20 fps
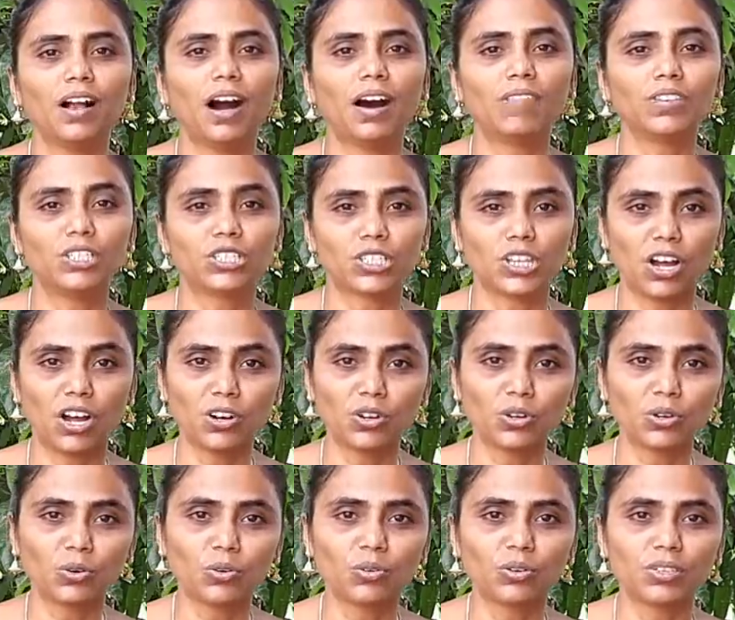அவன்
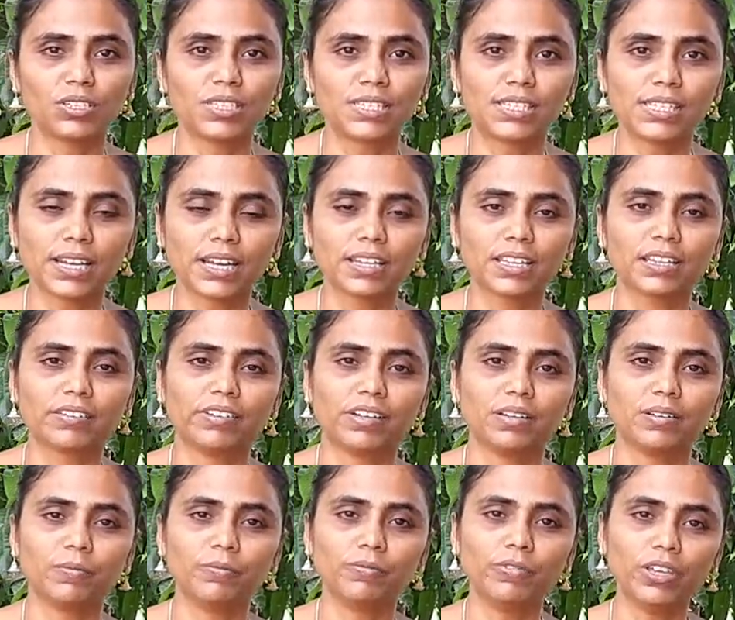சான்றோன்
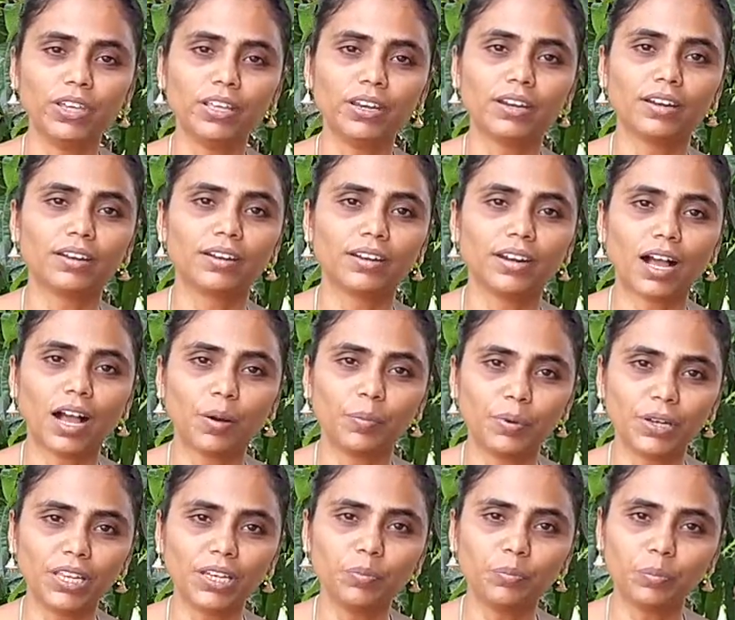சிறந்தவன் வீரன்
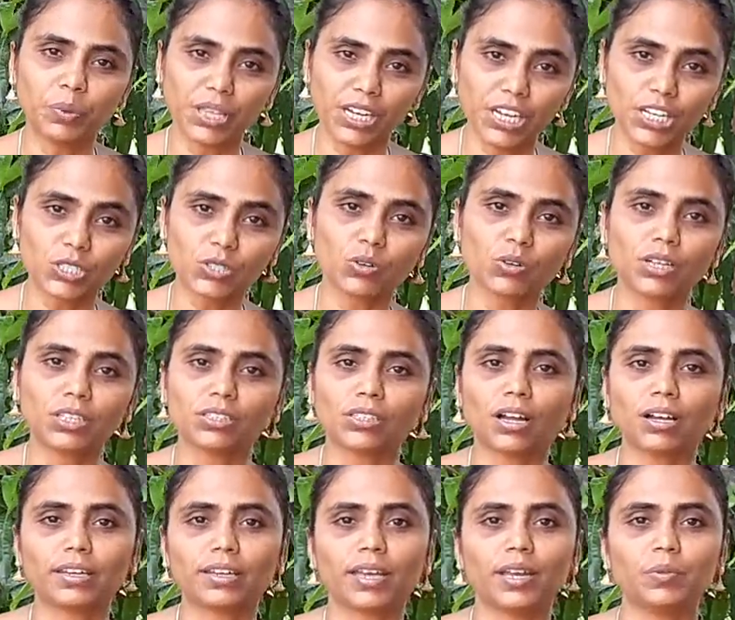அப்படின்னு பிறர் சொல்ல
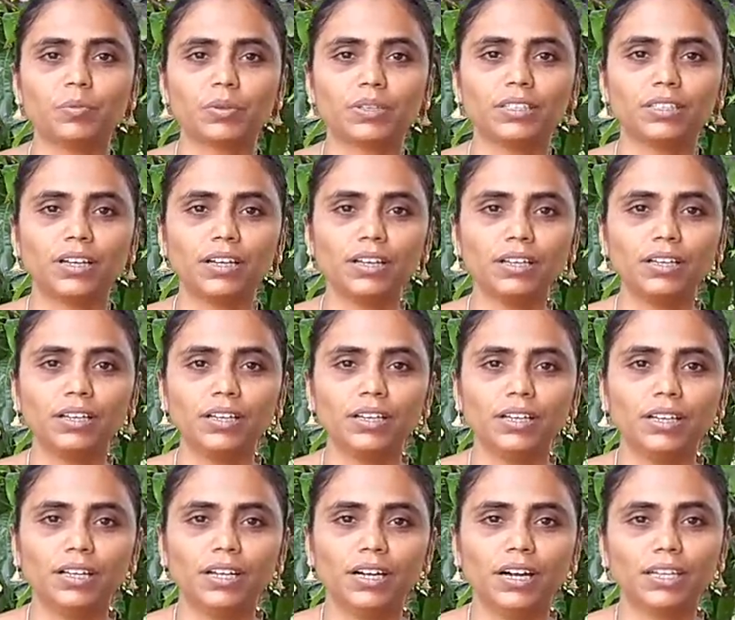தான் கேட்பது தான்
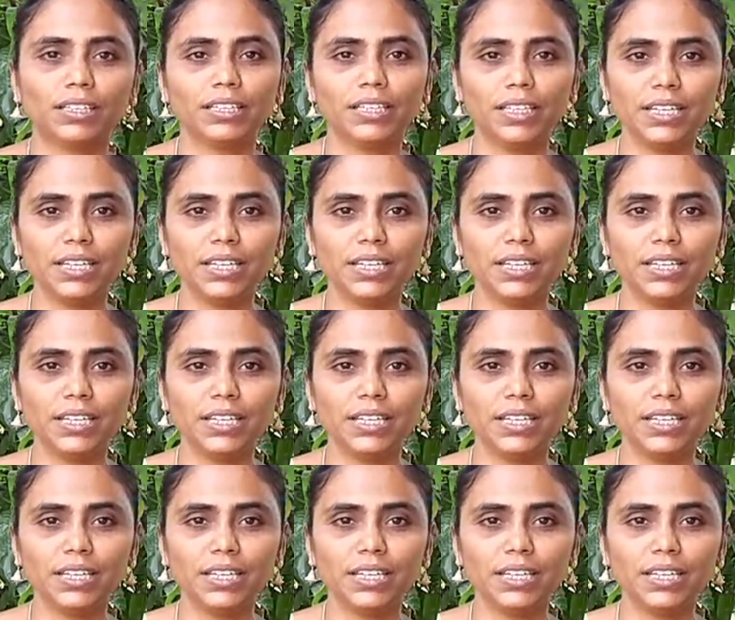அதை